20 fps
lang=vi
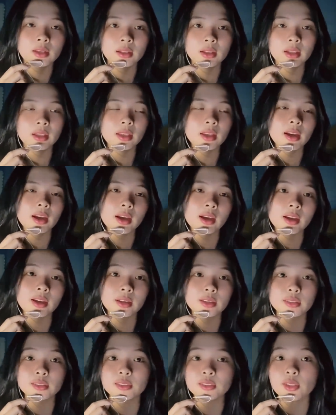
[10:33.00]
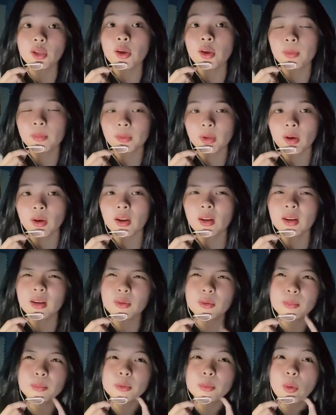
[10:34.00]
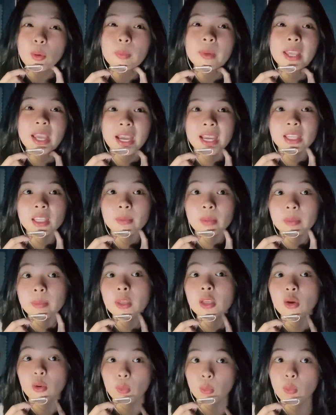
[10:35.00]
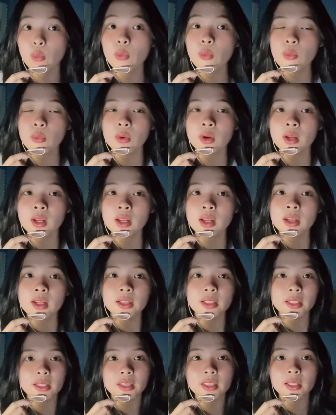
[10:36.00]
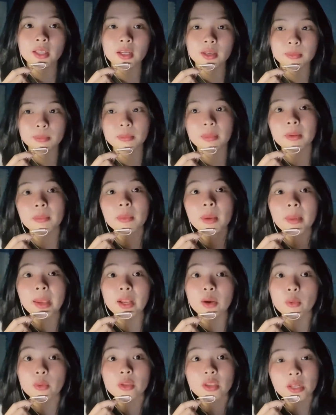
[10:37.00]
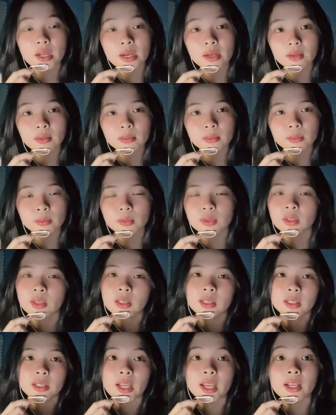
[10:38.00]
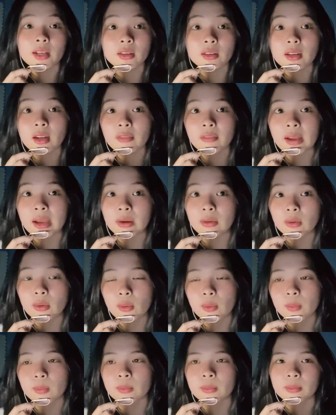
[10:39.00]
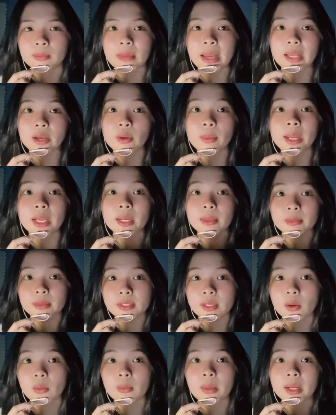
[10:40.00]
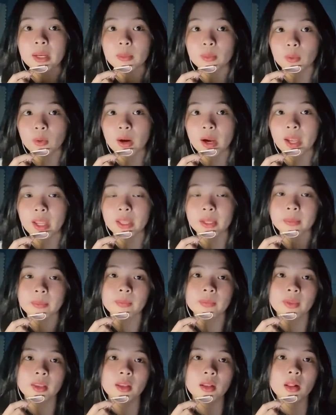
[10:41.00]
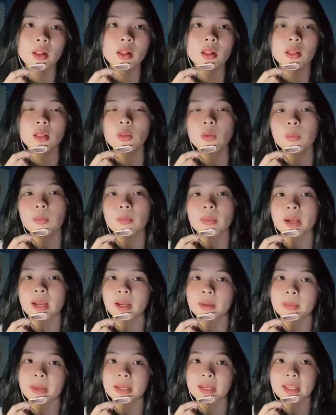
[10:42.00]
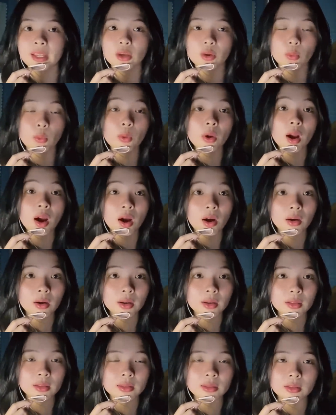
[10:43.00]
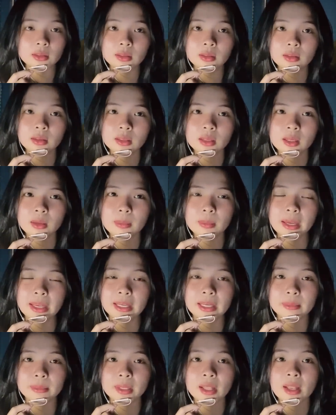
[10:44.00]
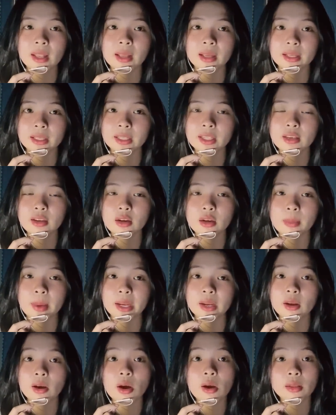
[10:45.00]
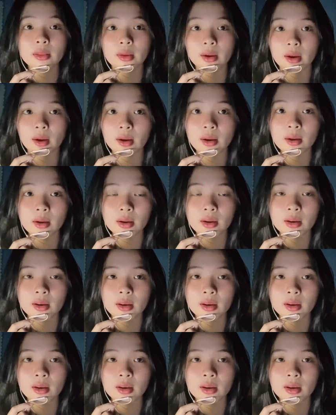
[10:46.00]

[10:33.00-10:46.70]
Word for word: cái à, tối hôm đó đâu 11 12 giờ bạn mới ngủ thì à, mấy bạn ngủ dưới đất kế cửa ra vào luôn bạn của bạn nằm trong bạn nằm ngoài lúc mà bạn đang ngủ ngon á tự dưng cái bạn cảm thấy là cái người bạn nó khó thở